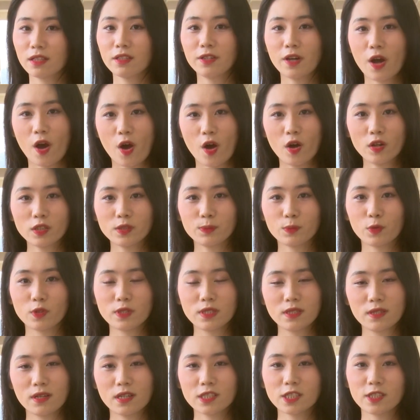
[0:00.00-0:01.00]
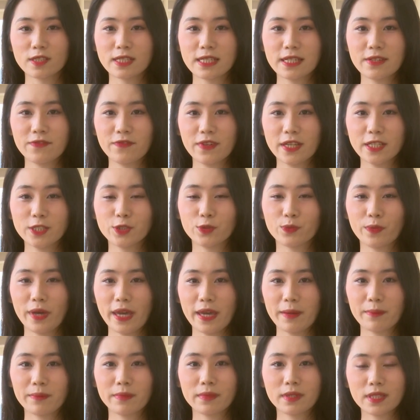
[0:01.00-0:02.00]
Từ đó bồi dưỡng cho sinh viên chúng
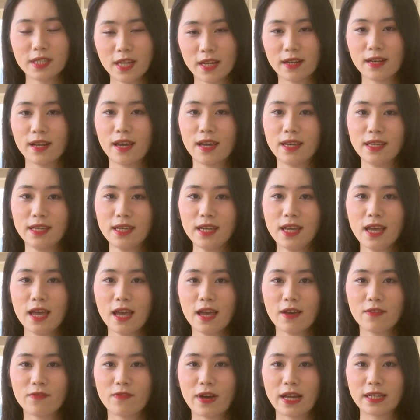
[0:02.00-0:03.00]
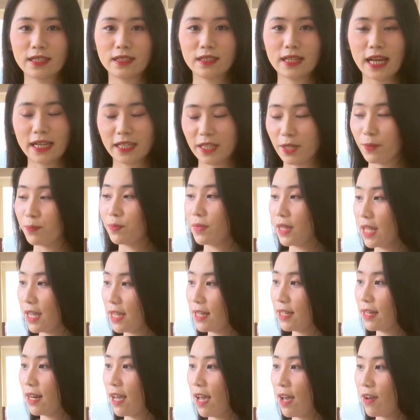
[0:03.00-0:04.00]
em nhận thấy và đặt niềm
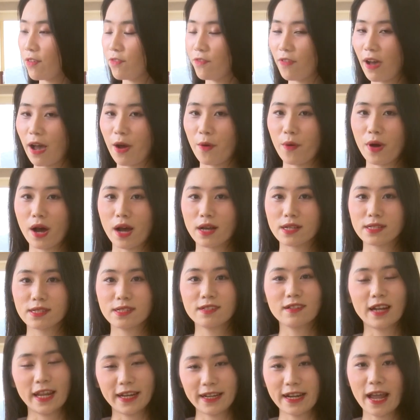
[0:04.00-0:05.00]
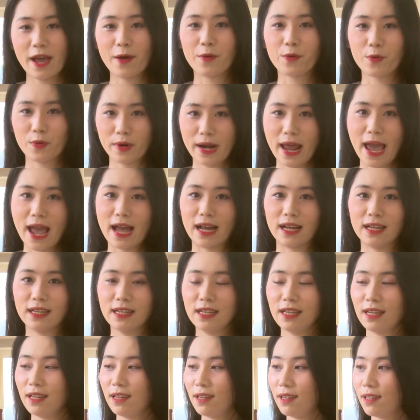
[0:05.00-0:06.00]
tin vào à, sự lãnh đạo của Đảng,
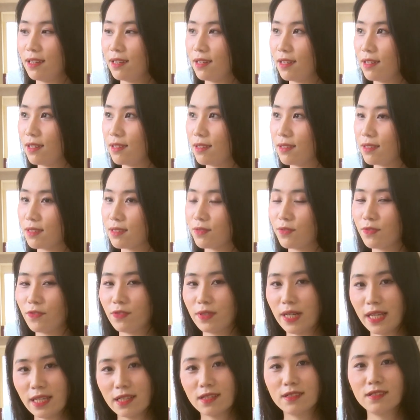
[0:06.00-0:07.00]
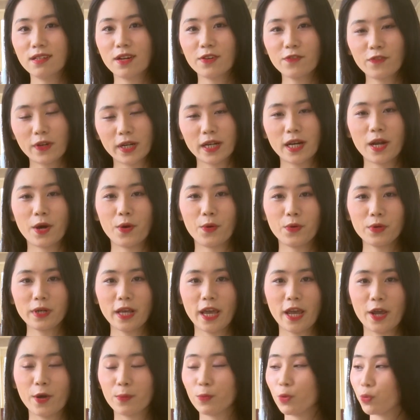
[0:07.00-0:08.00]
ờ, định hướng phấn đấu
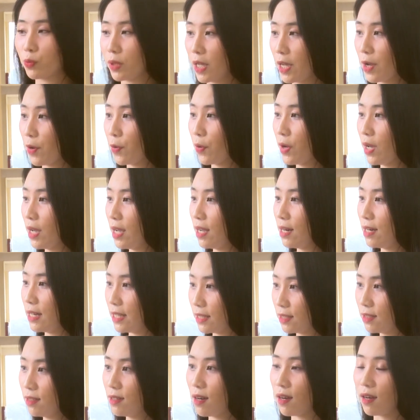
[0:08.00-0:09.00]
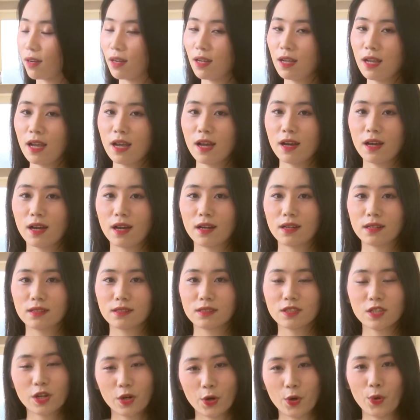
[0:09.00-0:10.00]
theo mục tiêu, lý tưởng,
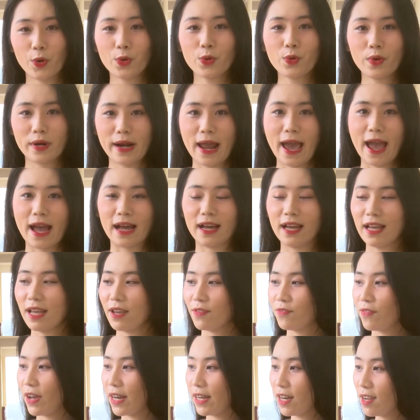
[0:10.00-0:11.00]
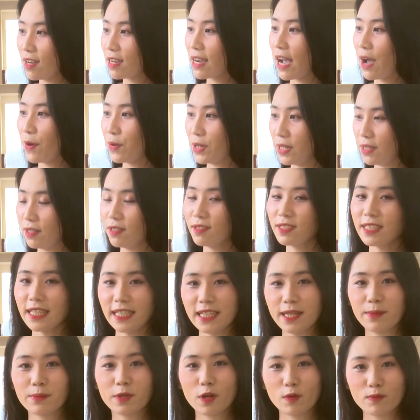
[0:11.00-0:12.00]
đường lối của Đảng và nâng cao ý thức
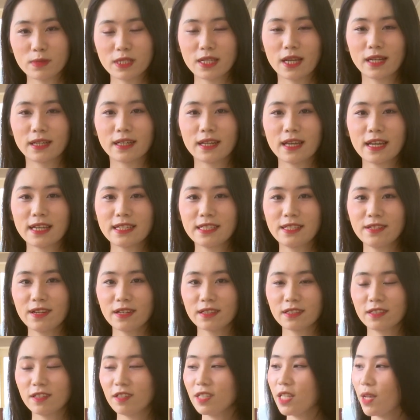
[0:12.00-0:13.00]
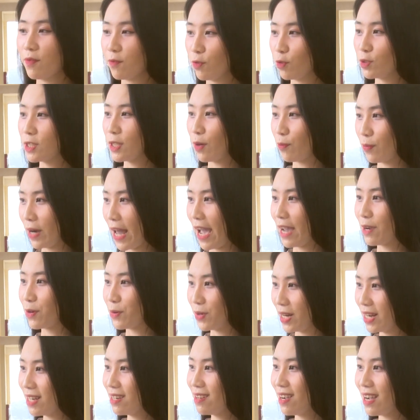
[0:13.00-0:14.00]
trách nhiệm công dân trước những nhiệm vụ trọng đại của
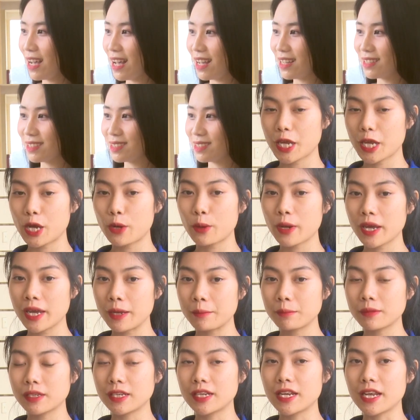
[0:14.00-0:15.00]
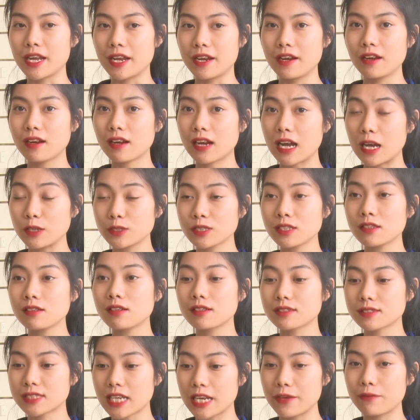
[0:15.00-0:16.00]
đất nước ạ. Theo em thì để nâng cao chất
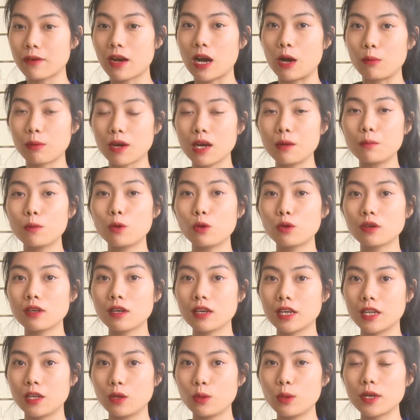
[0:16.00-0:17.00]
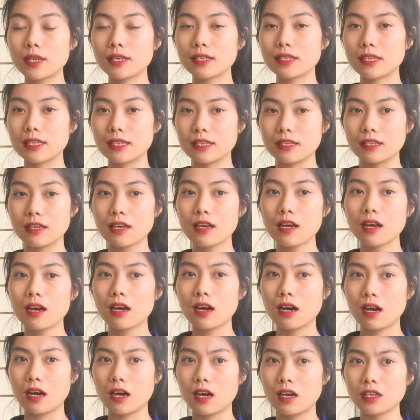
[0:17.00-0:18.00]
lượng dạy và học các môn lý luận thì
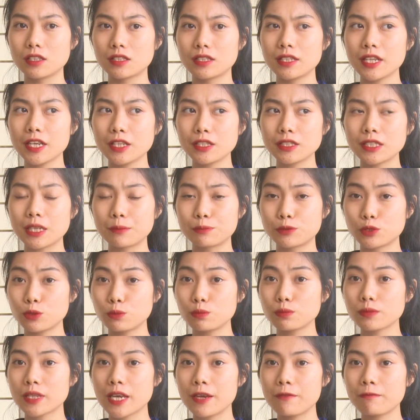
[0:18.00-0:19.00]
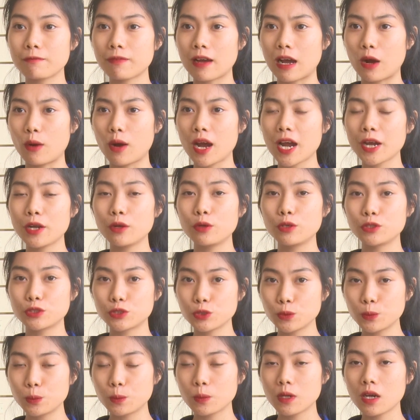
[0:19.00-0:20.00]
uh, nên tập trung thêm vào hai nội
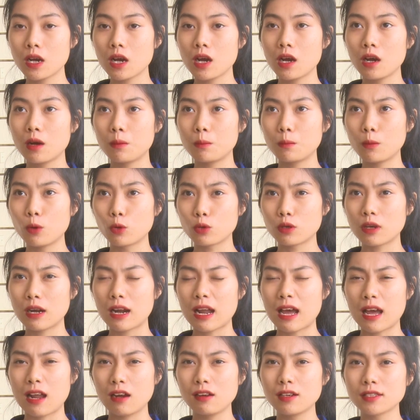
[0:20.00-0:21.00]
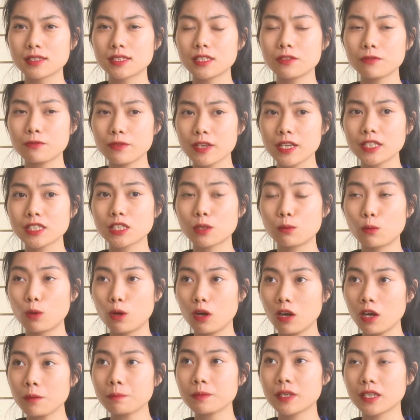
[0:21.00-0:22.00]
dung. Một là lượng sinh viên trong một
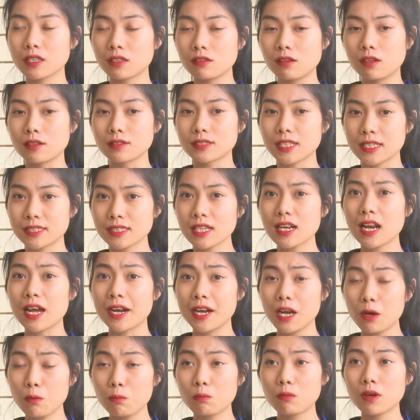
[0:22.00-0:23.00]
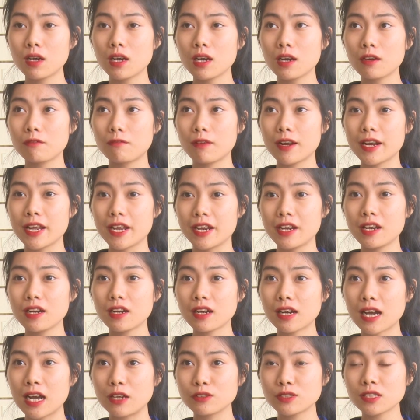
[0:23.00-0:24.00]
lớp thì thường sẽ rất là đông và để
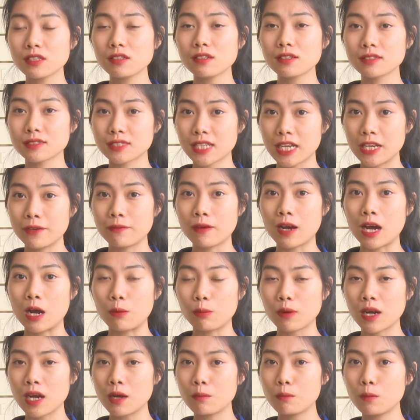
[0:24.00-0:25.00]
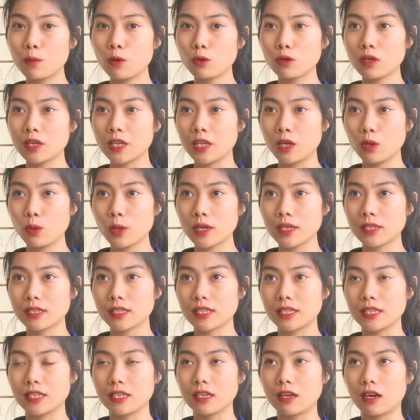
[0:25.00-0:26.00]
nâng cao chất lượng dạy và học các môn lý luận
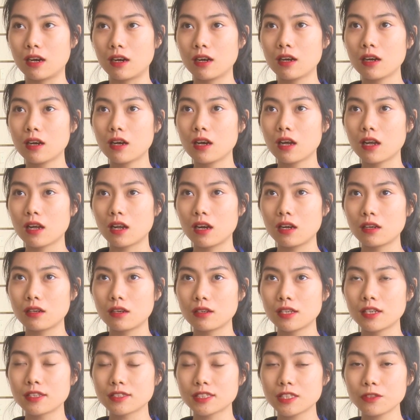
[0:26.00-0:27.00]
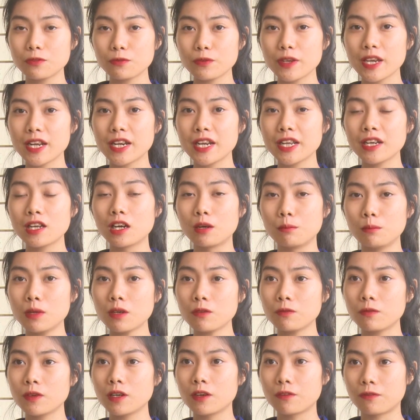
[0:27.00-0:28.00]
thì uh, lượng sinh viên nên ở
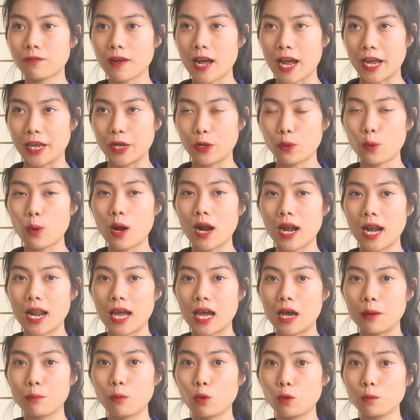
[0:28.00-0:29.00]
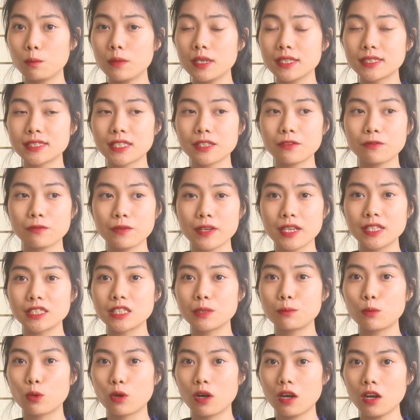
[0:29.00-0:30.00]
mức vừa phải khoảng là 40 sinh viên
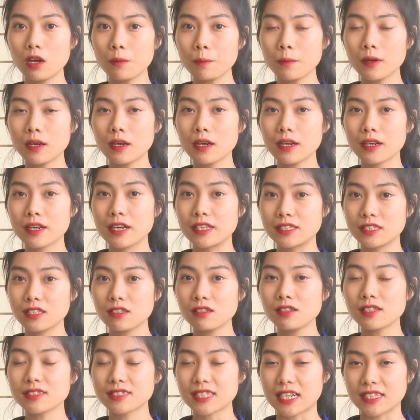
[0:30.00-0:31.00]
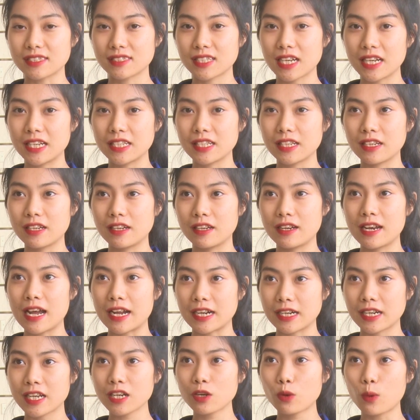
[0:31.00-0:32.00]
trên một lớp để chất lượng giảng dạy thì
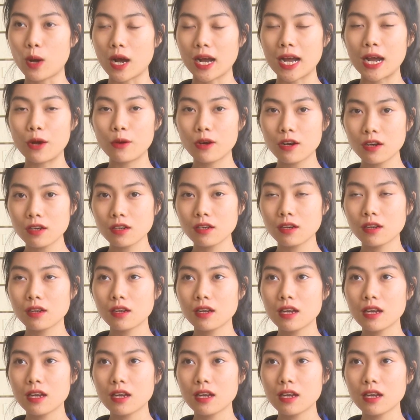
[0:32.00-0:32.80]
đạt kết quả cao hơn.